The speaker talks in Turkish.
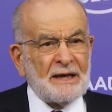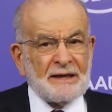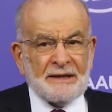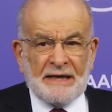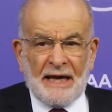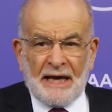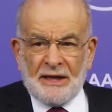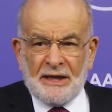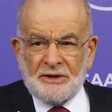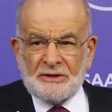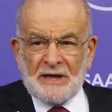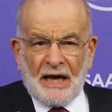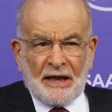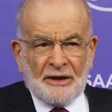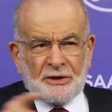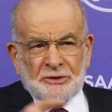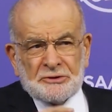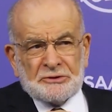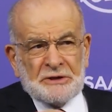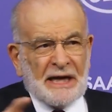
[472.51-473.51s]
Neyin
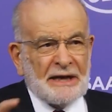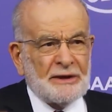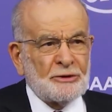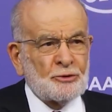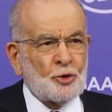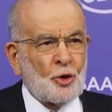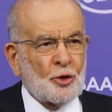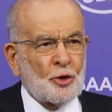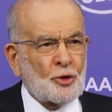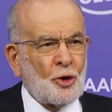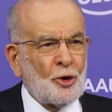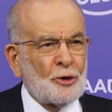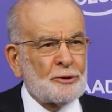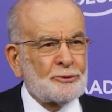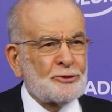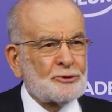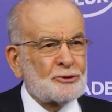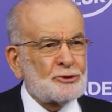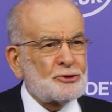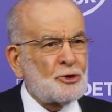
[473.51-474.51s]
yanlış, neyin doğru
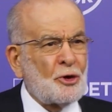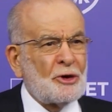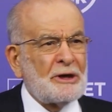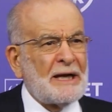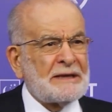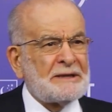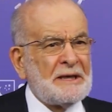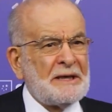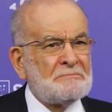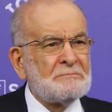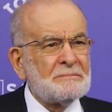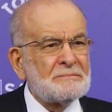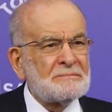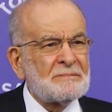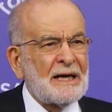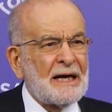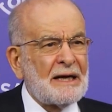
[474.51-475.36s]
olduğunu söyledim.